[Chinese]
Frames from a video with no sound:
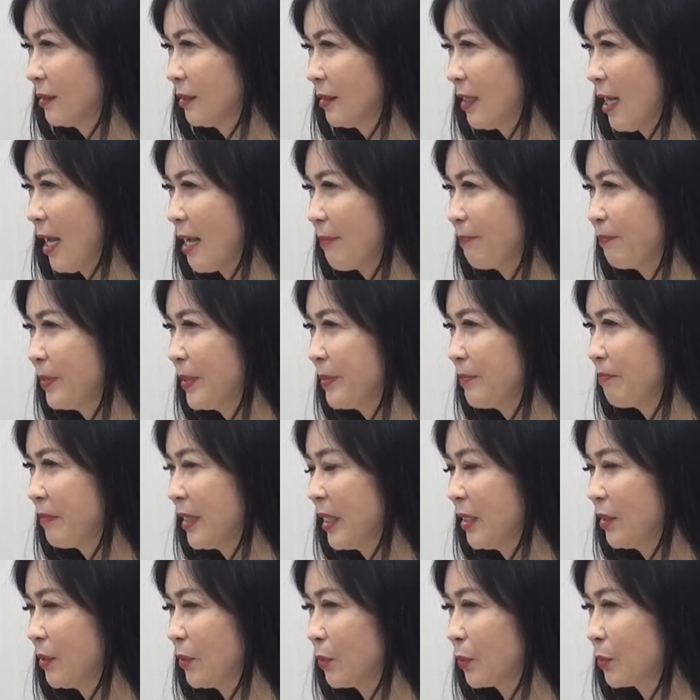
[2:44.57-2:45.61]
他并
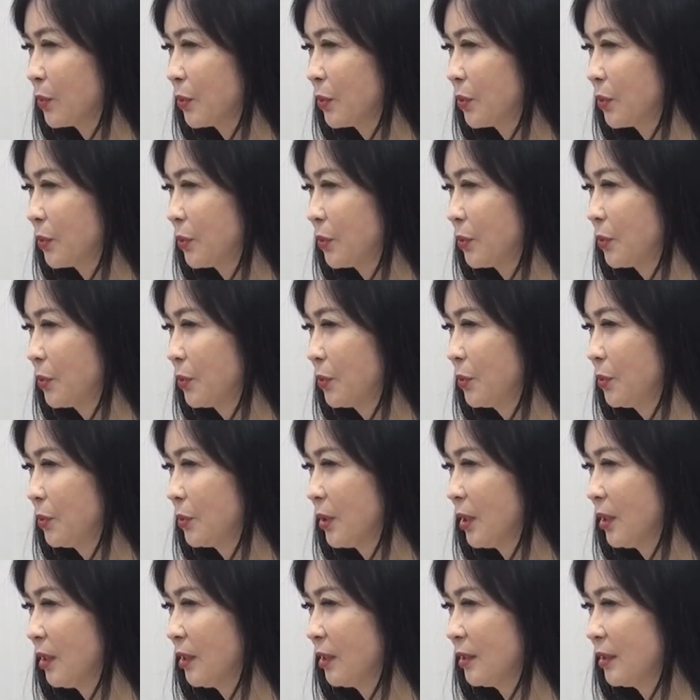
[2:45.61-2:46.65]
没有
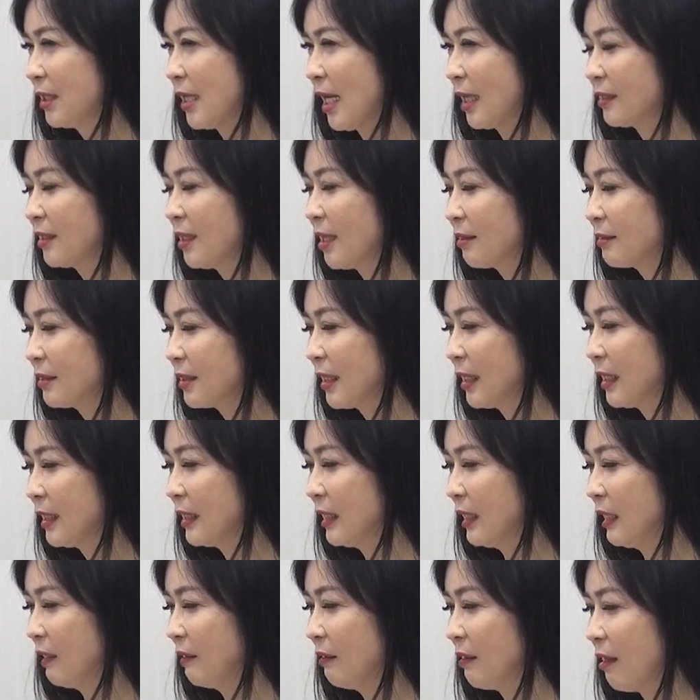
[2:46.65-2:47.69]
嗯强调这一
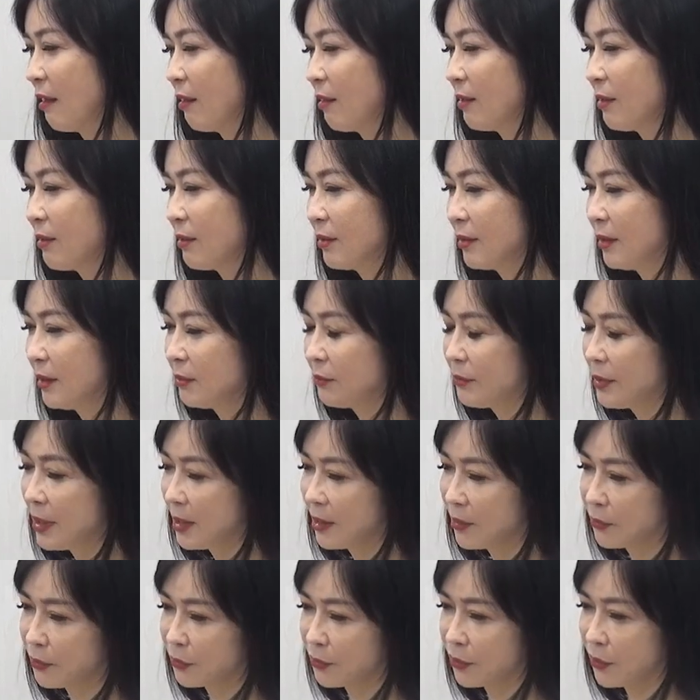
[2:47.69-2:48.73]
点。然后因
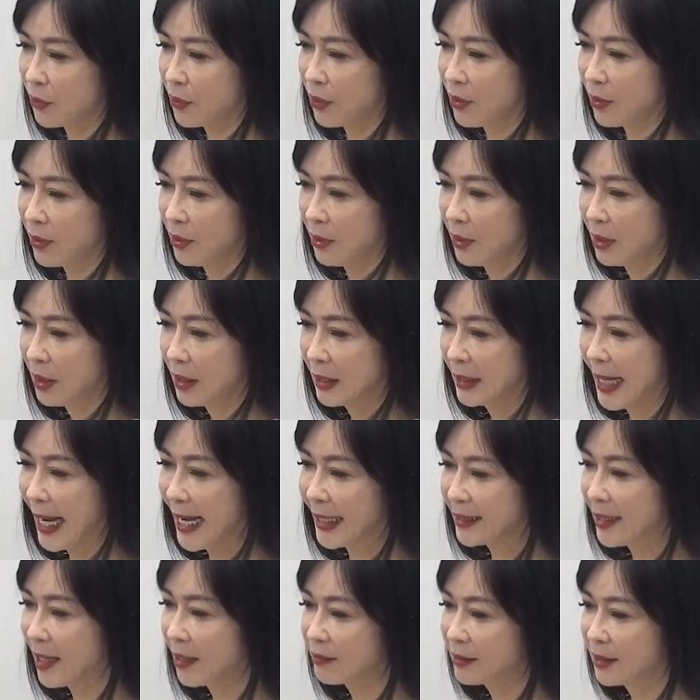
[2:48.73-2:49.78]
为我。
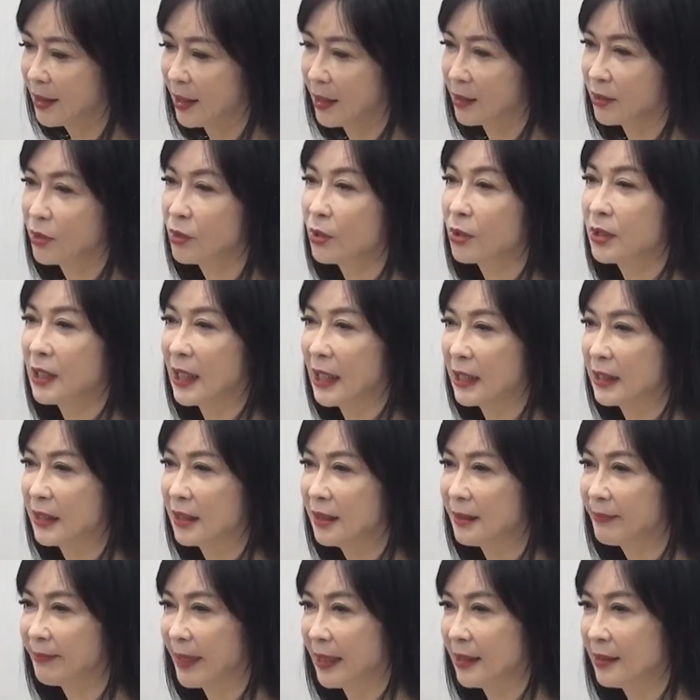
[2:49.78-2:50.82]
开刀前就那一
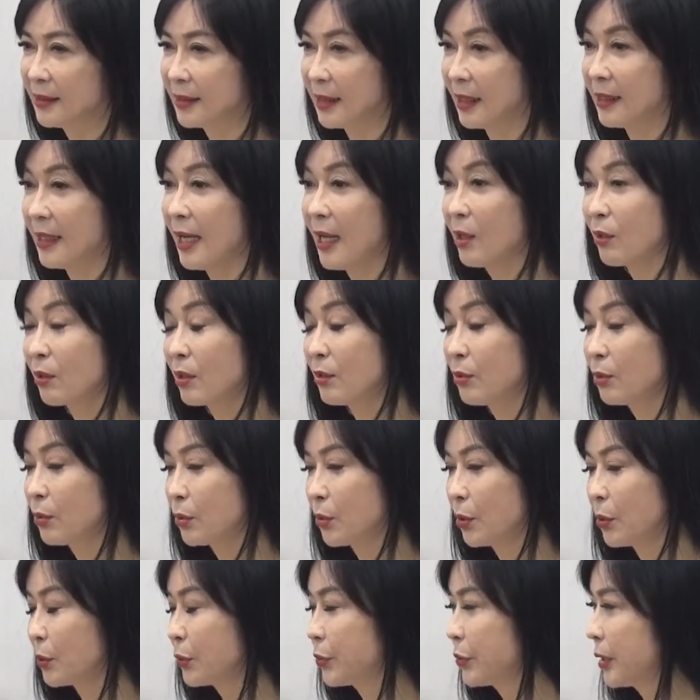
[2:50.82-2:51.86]
次门诊，他有跟我
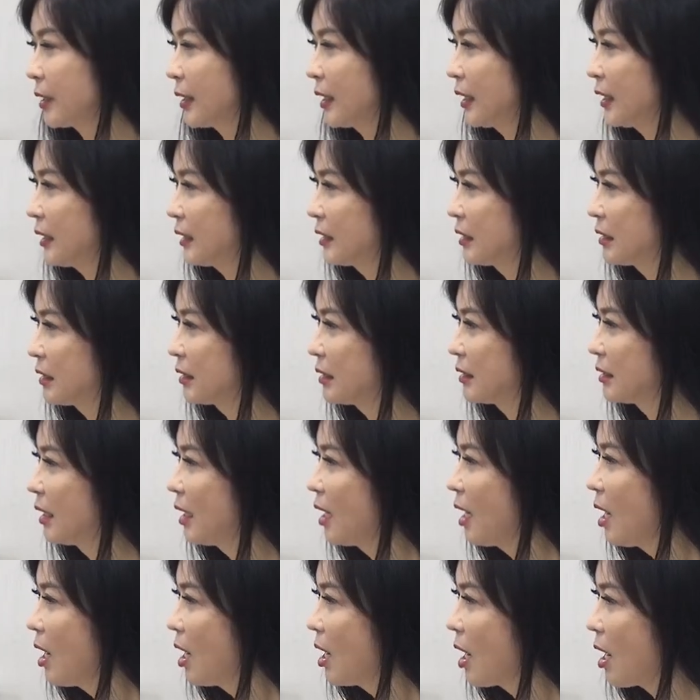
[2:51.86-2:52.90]
抽血那一次，
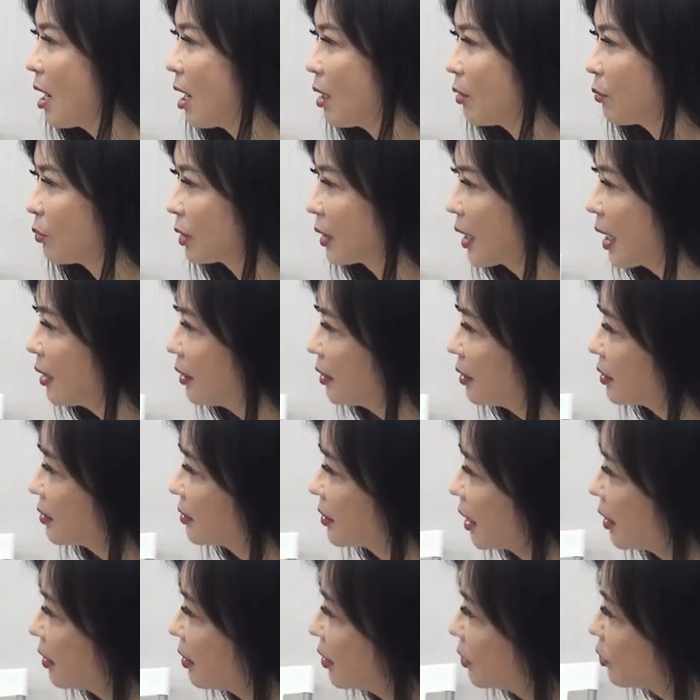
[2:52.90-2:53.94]
哦，我看那个
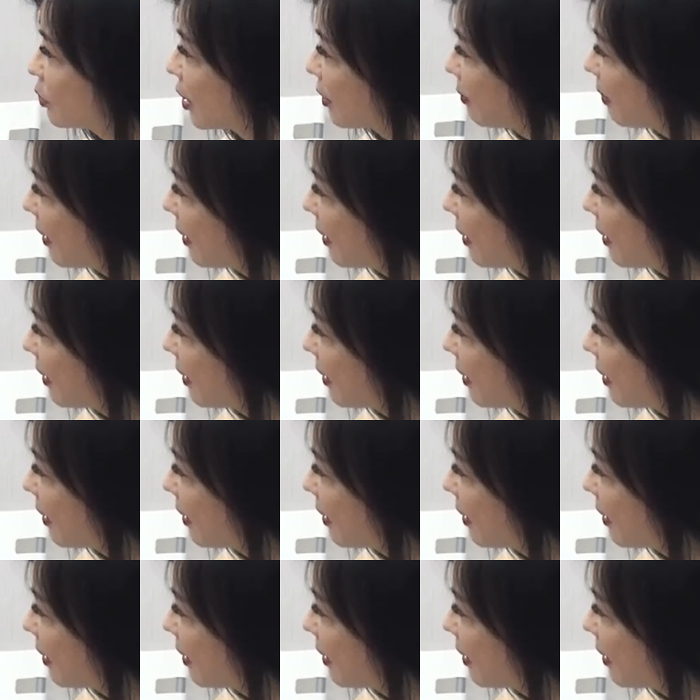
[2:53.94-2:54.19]
三颗水